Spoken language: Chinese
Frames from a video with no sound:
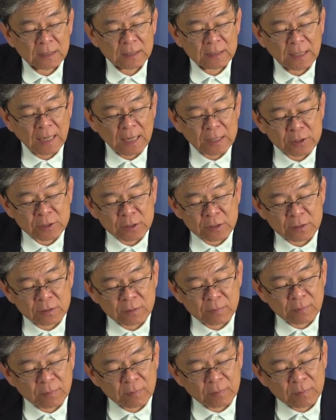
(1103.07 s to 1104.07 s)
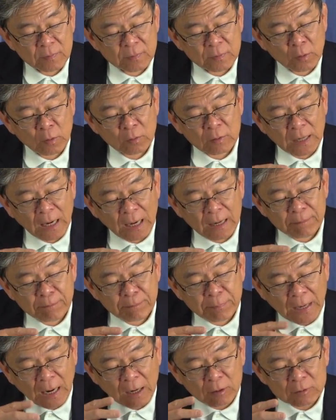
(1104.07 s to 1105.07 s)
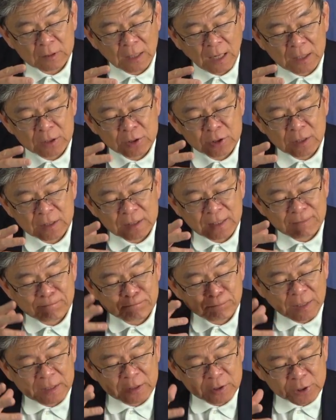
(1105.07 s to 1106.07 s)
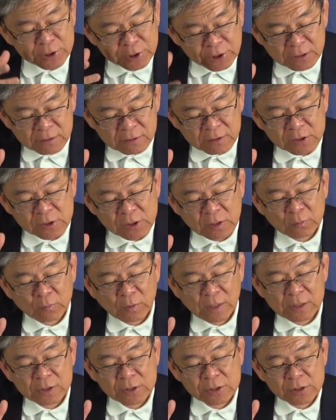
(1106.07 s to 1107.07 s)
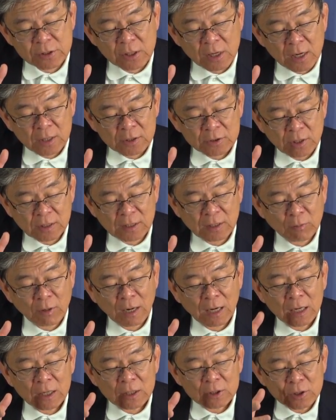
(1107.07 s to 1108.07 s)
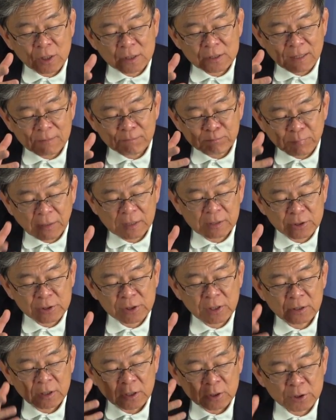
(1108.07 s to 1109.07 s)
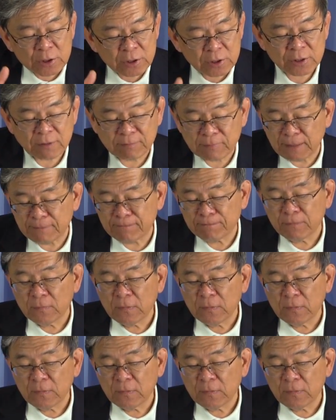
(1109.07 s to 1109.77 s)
也是用来表达圣经本身身为是神的话，圣经本身是什么。